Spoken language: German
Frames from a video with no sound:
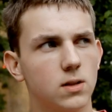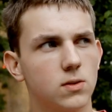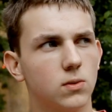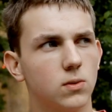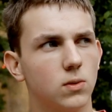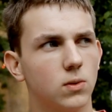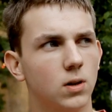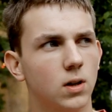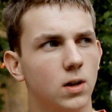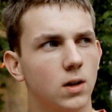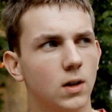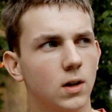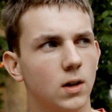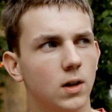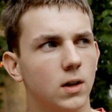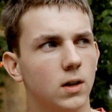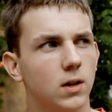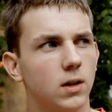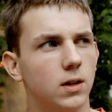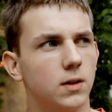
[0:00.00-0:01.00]
Also
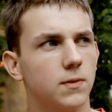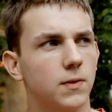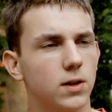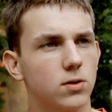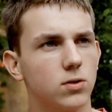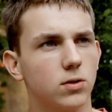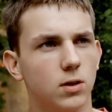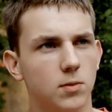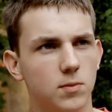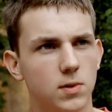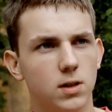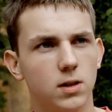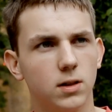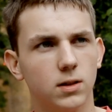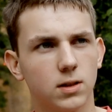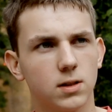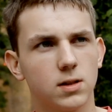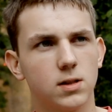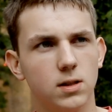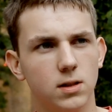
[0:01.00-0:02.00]
ich war schon immer
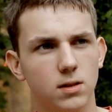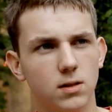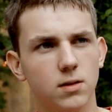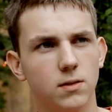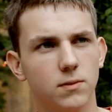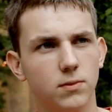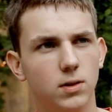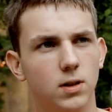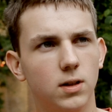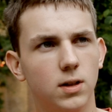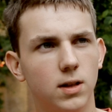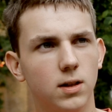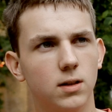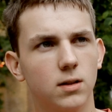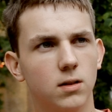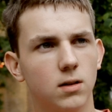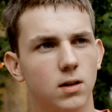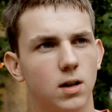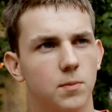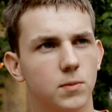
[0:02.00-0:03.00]
interessiert für die Linke,
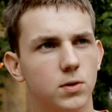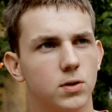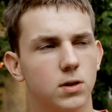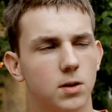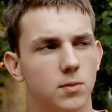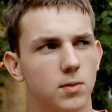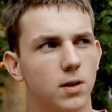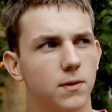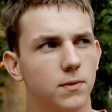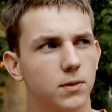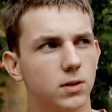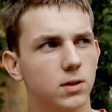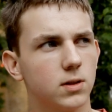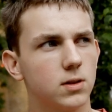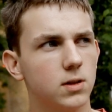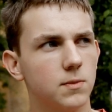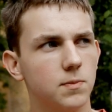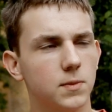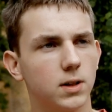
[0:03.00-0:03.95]
habe mich schon immer dafür interessiert.